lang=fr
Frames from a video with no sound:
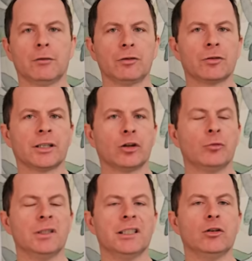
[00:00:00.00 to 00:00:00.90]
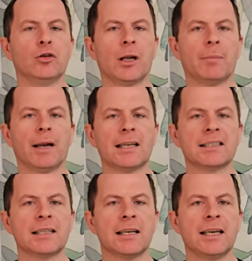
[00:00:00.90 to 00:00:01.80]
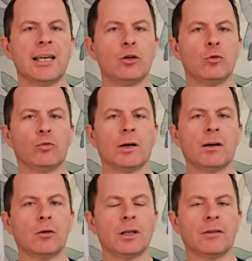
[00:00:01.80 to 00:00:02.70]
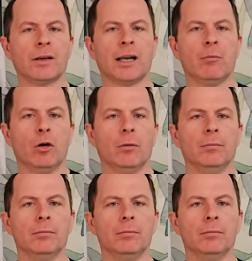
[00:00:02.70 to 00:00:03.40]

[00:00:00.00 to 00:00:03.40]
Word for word: faisant économiser de la place et du poids au navire allemand.